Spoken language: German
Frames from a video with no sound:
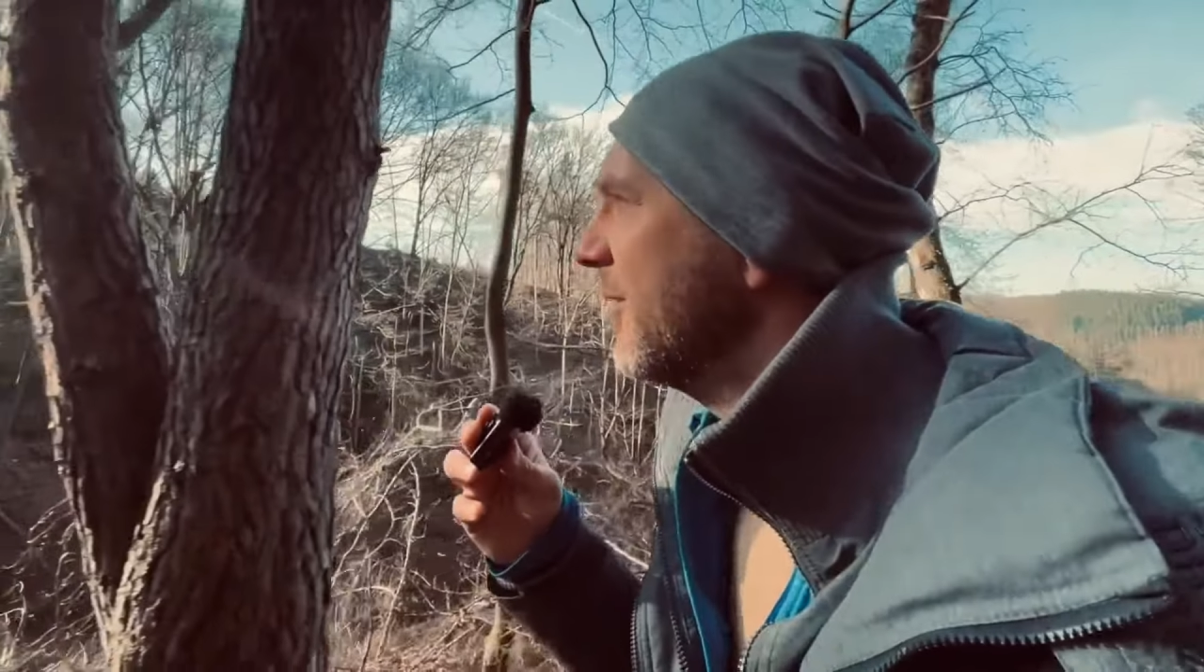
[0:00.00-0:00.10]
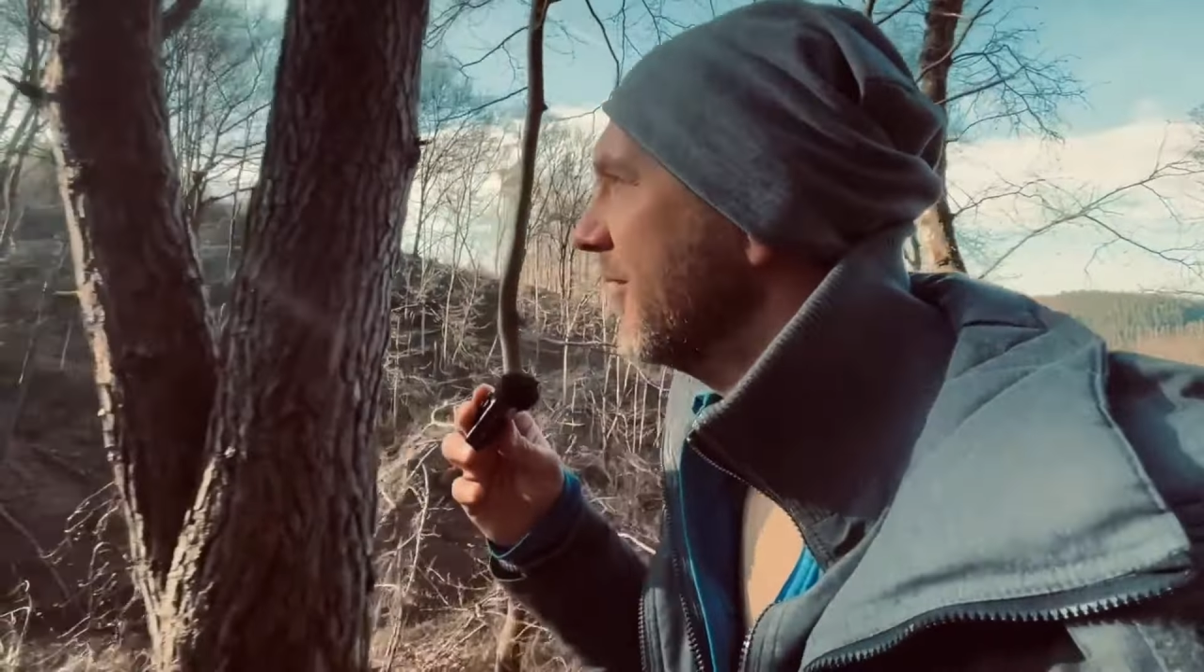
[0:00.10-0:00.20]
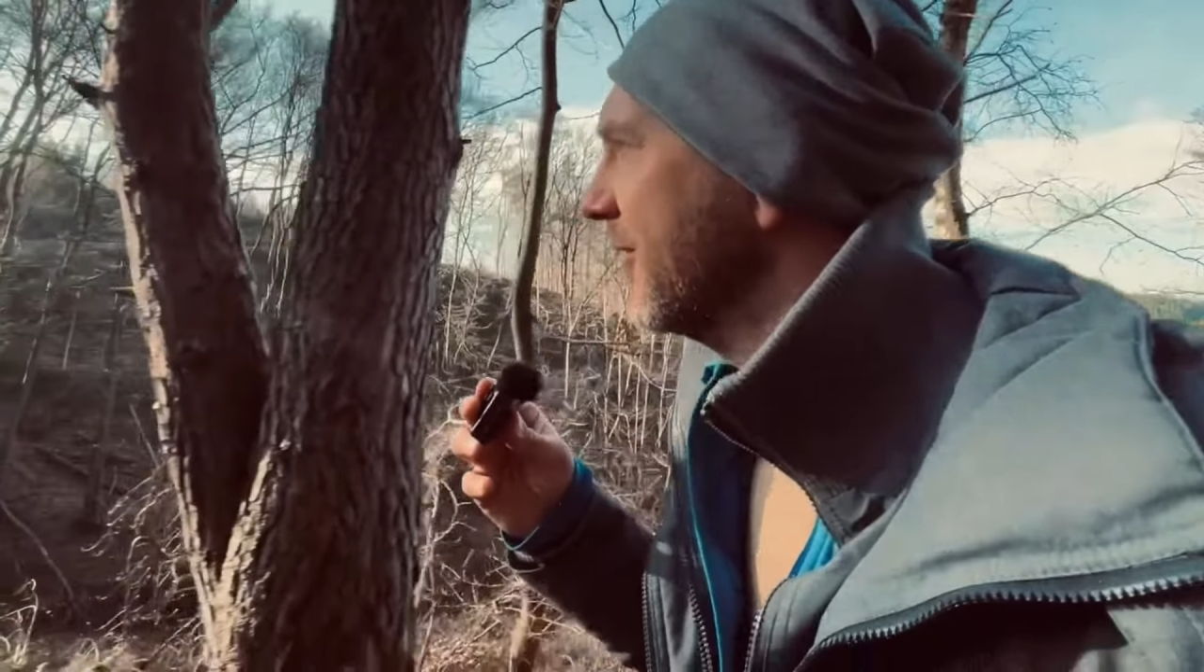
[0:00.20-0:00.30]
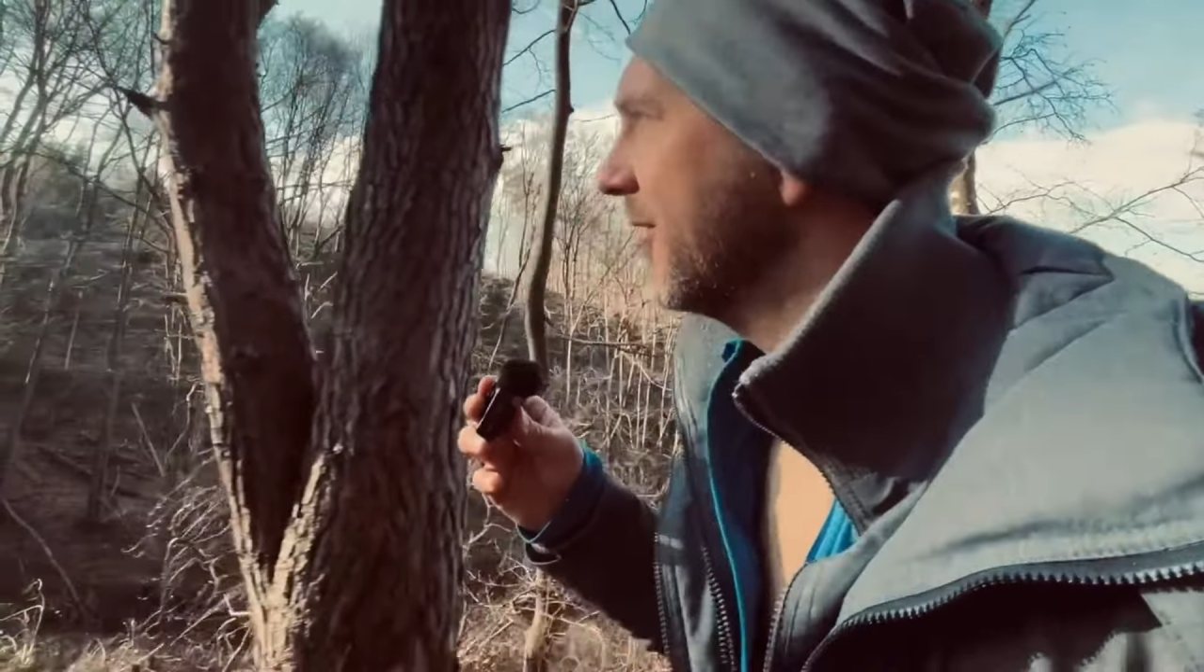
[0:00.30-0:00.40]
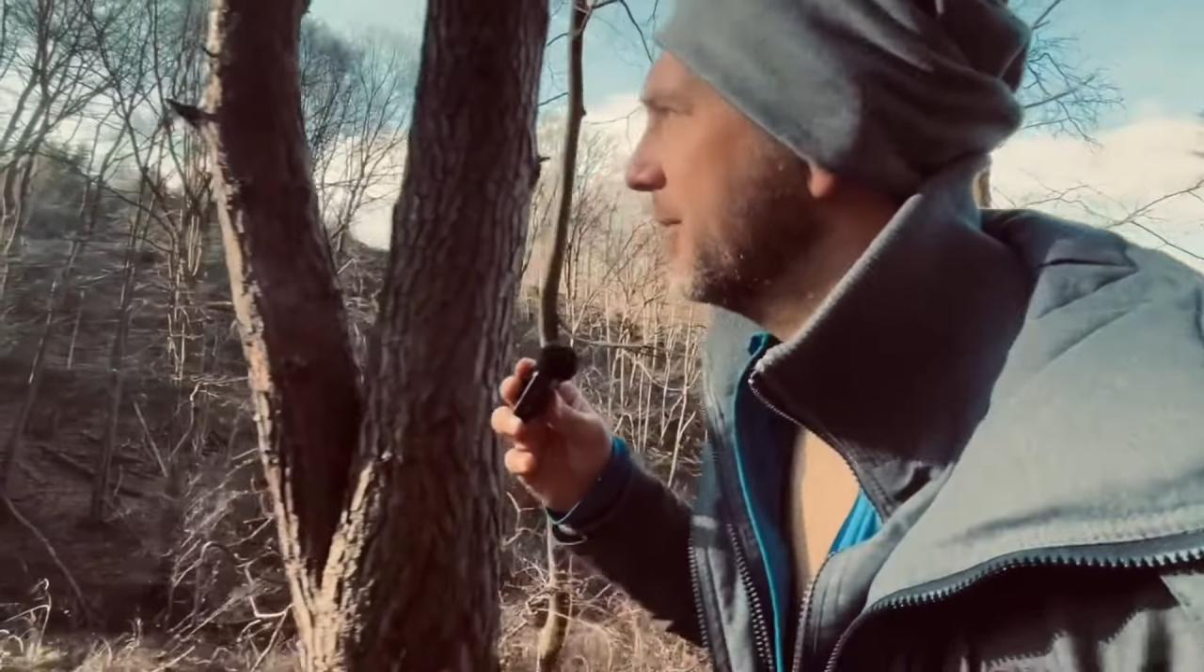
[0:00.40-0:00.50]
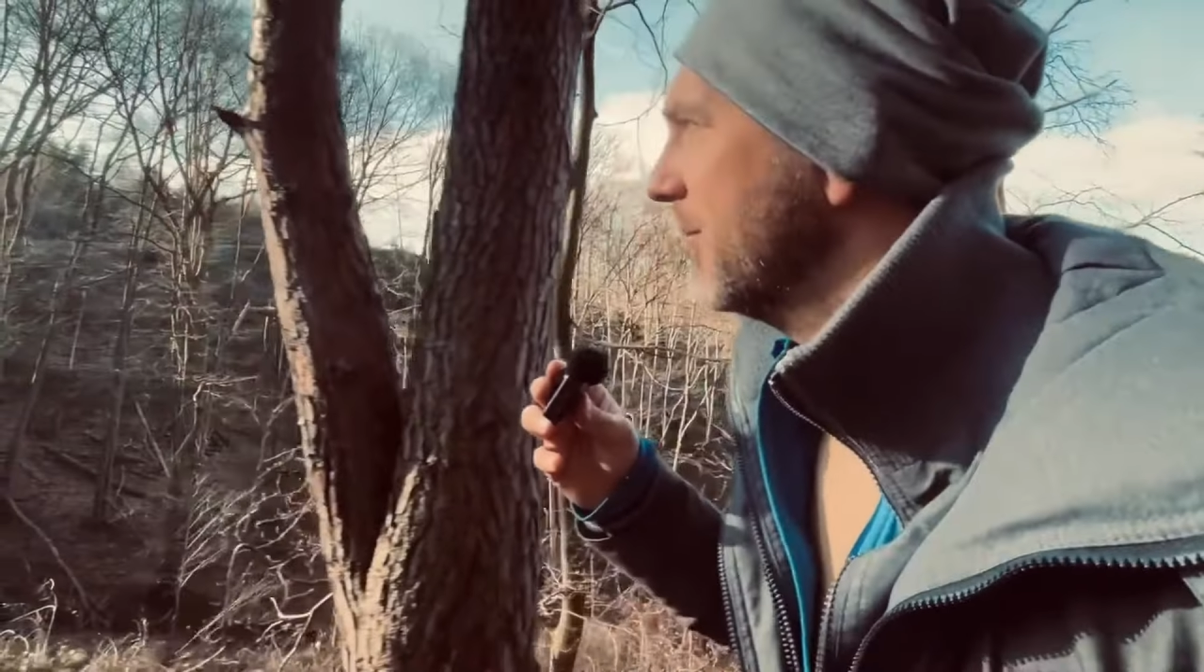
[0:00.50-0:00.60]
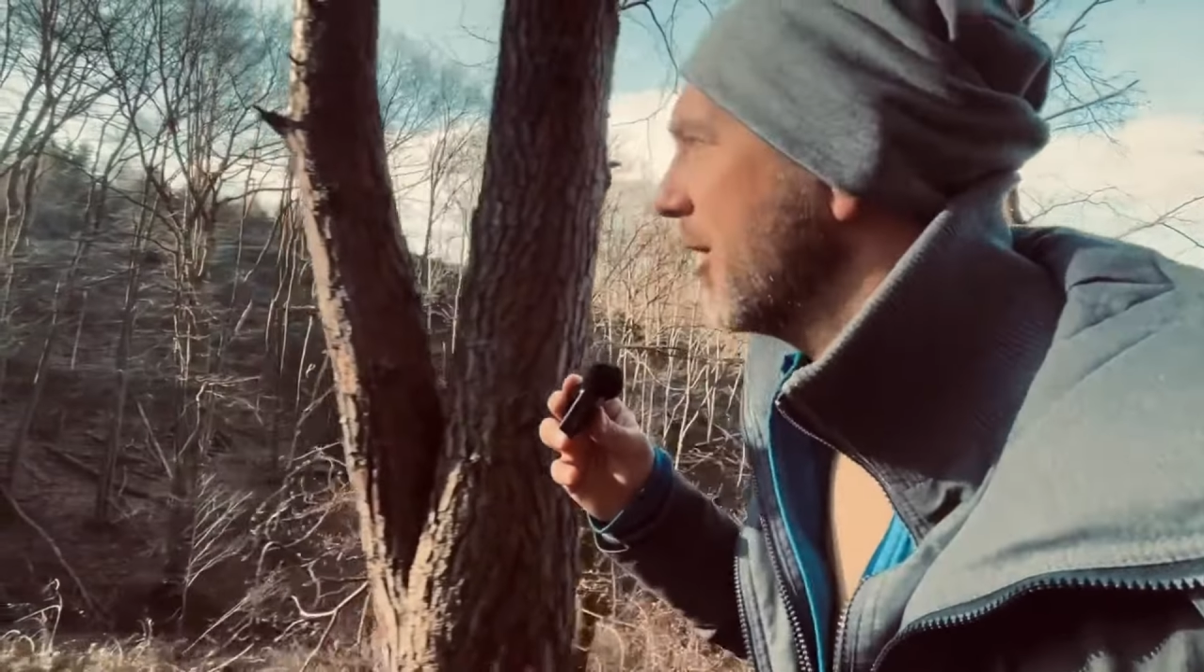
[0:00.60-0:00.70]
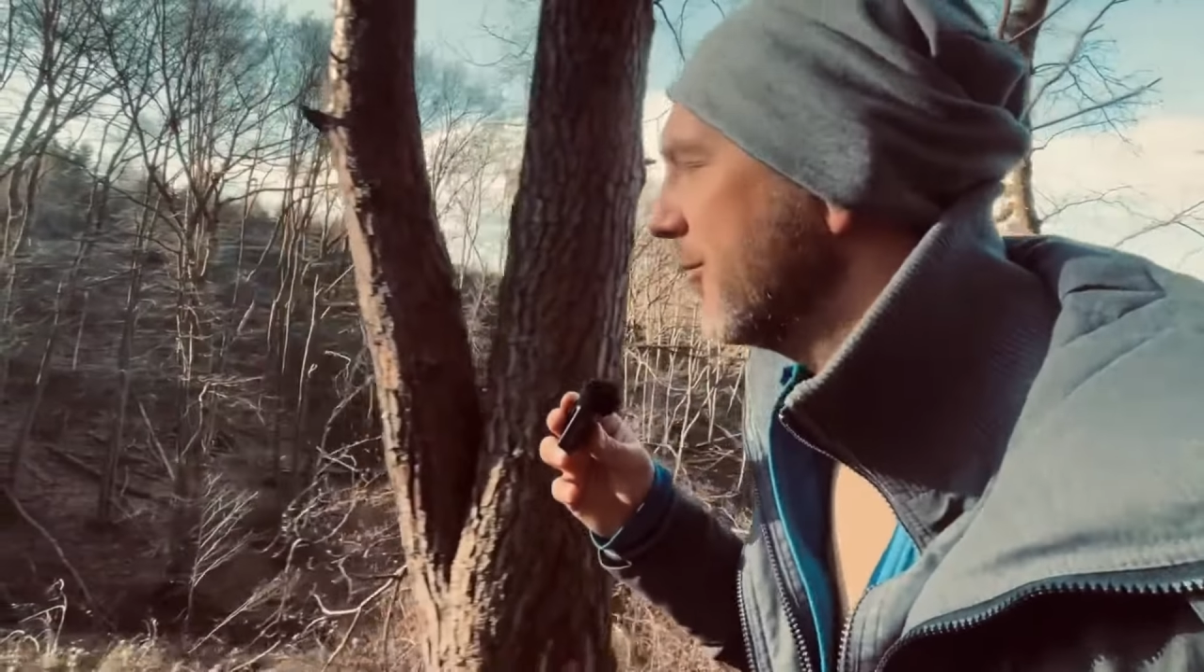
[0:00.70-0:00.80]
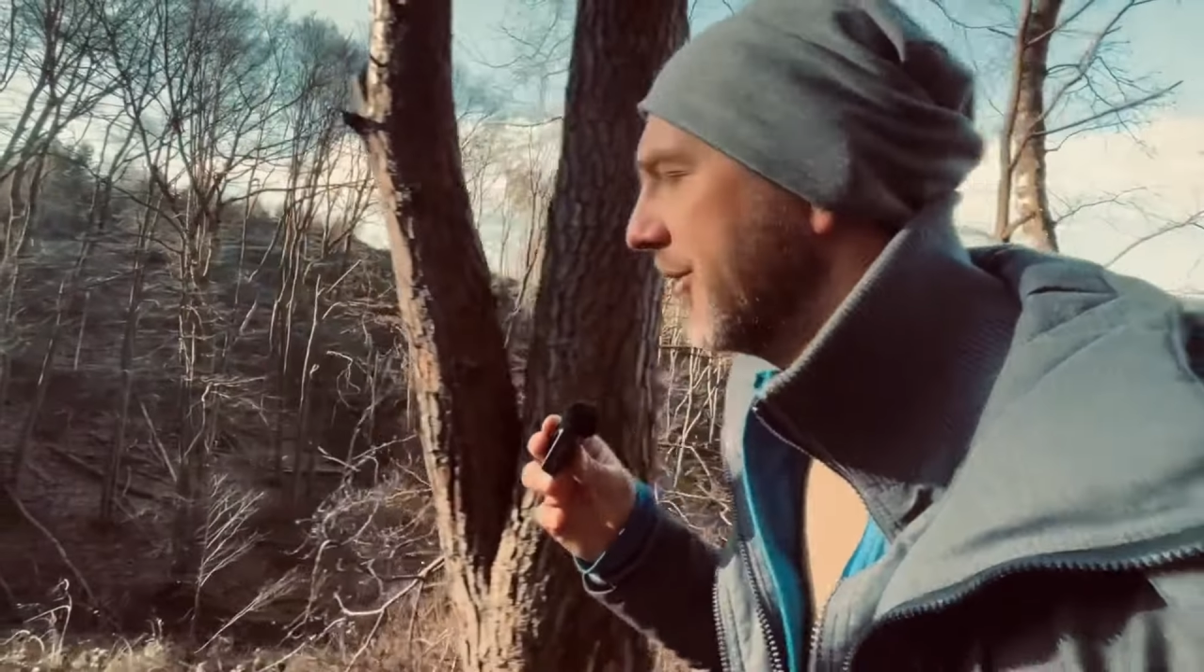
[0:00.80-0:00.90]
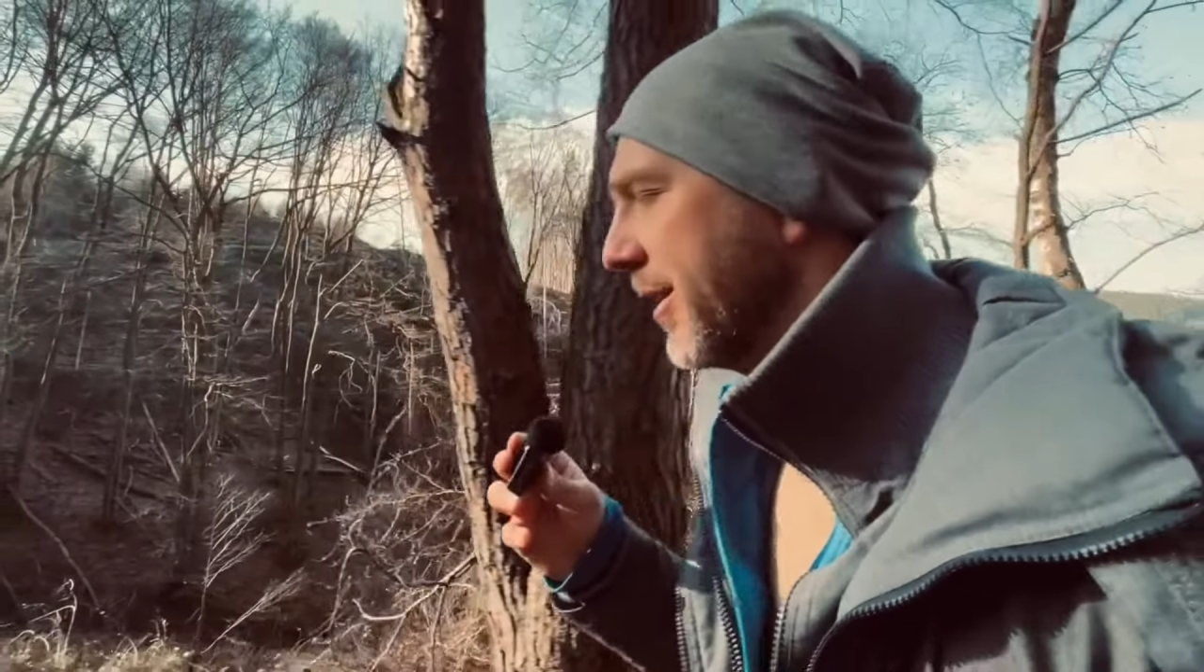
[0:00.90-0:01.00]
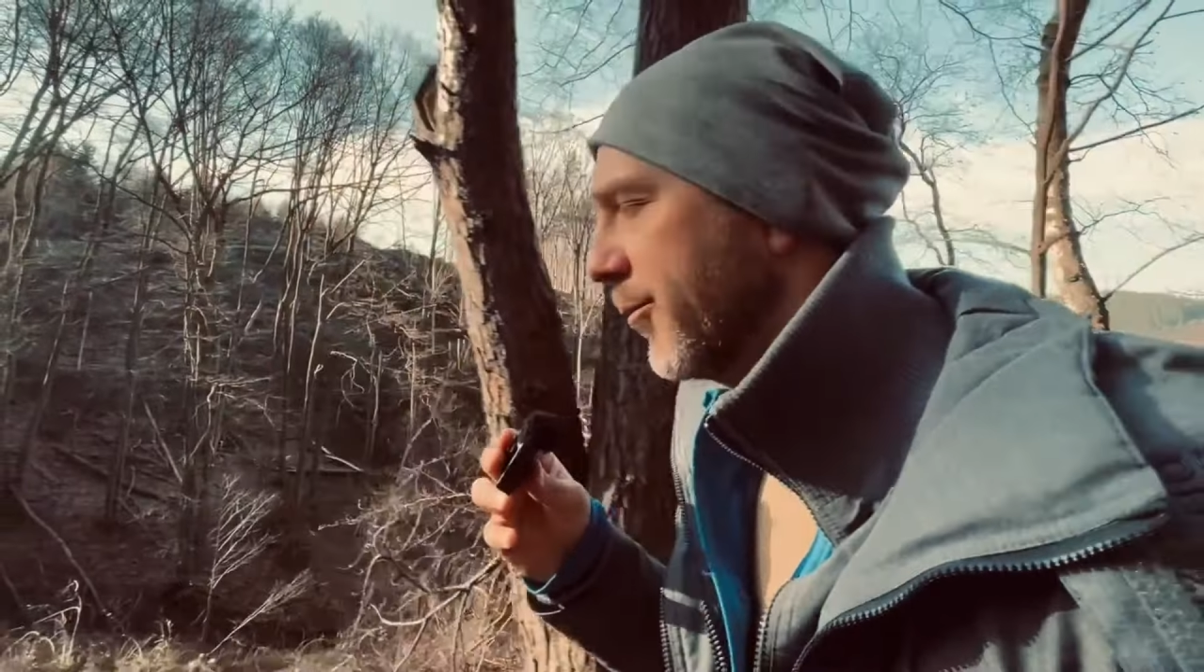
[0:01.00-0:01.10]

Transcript: uns im Laufe der